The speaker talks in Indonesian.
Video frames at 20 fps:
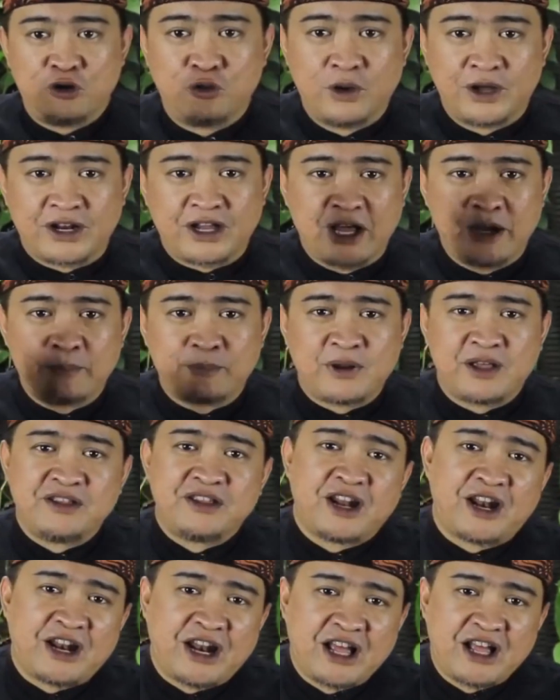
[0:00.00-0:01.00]
Mengeluarkan
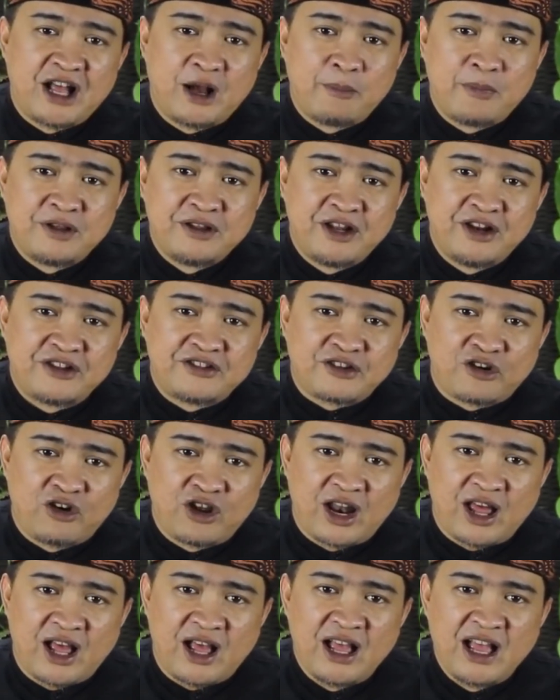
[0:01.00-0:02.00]
pelajaran agama dari
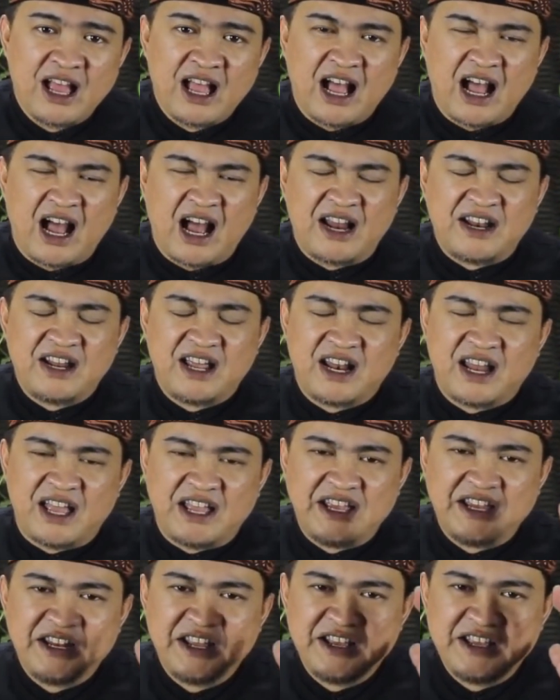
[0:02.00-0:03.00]
sekolah
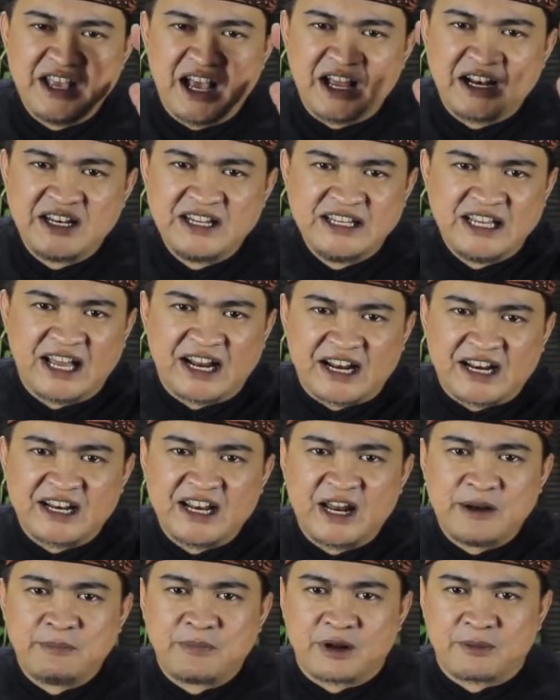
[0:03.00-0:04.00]
adalah ide yang liar
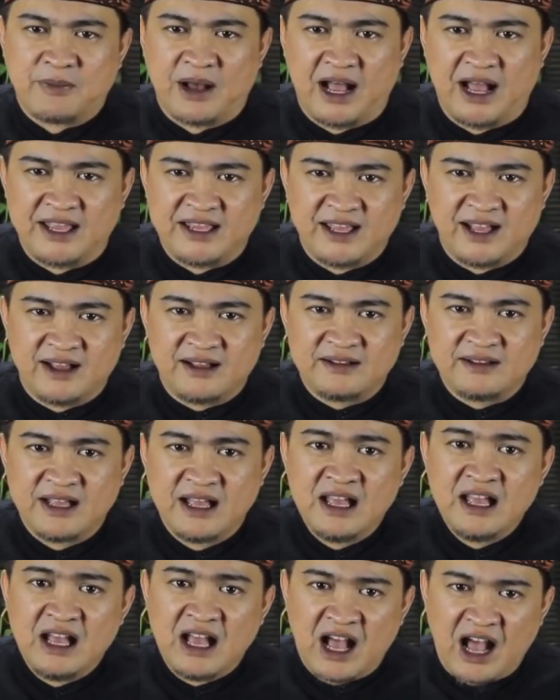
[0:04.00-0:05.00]
dan berbahaya.
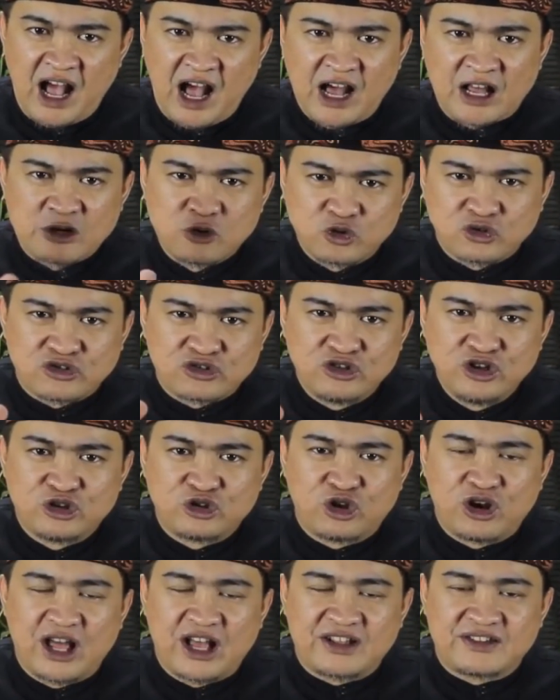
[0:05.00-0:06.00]
Harus
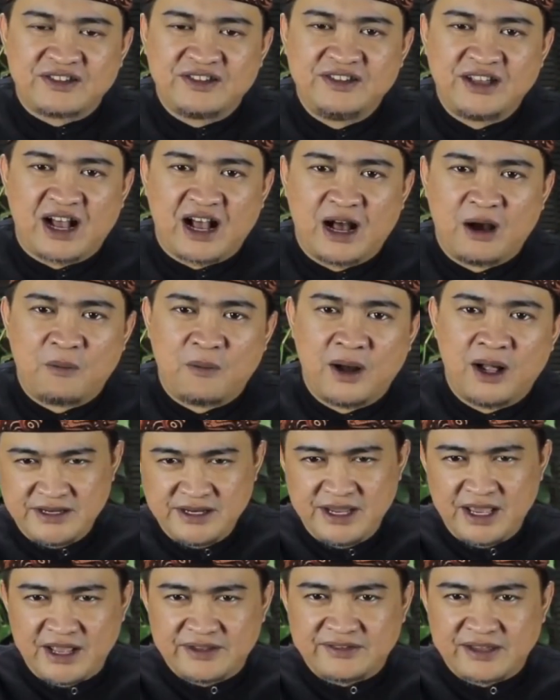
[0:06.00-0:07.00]
ditolak sejak awal.
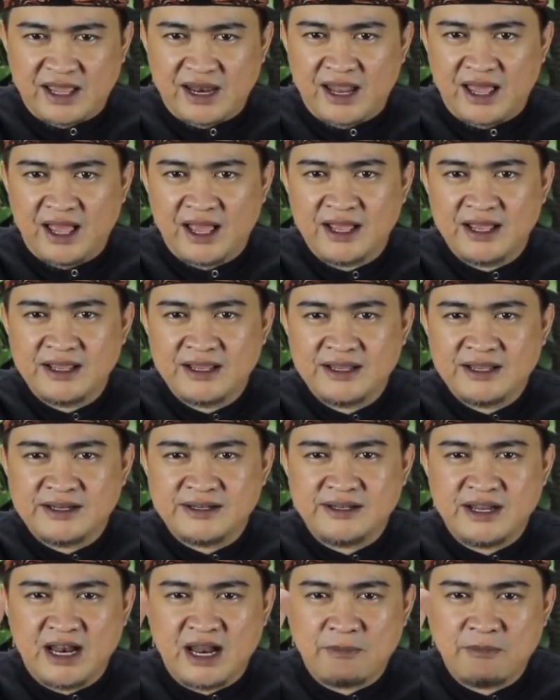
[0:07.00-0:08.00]
Dia salah
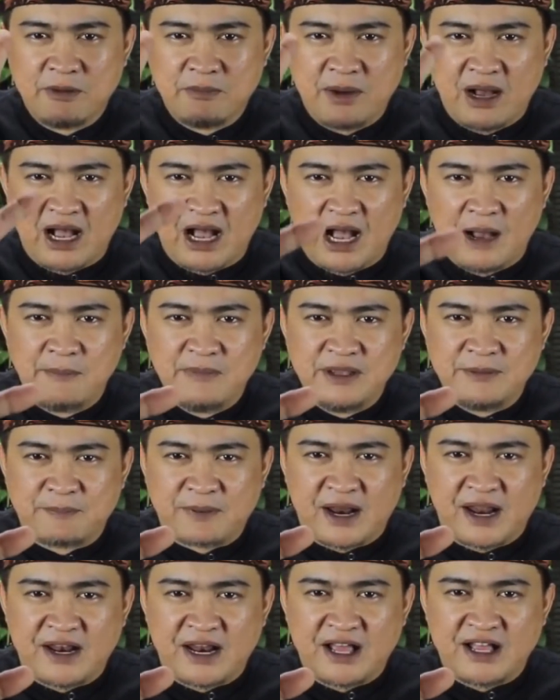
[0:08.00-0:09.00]
dalam memahami
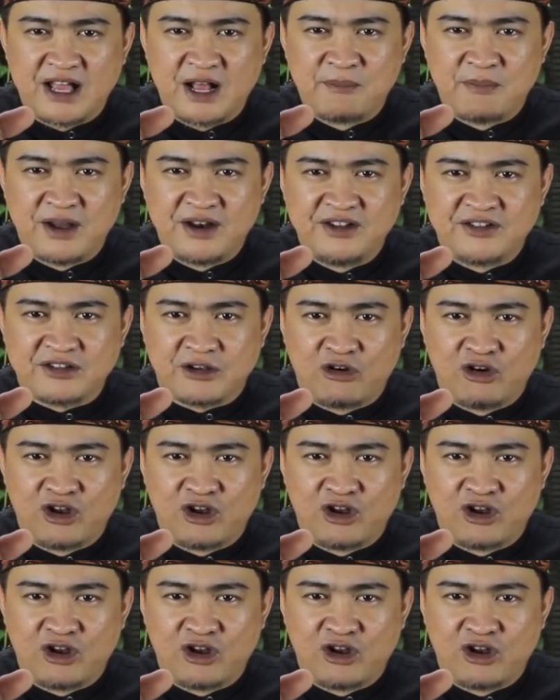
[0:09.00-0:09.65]
peran agama di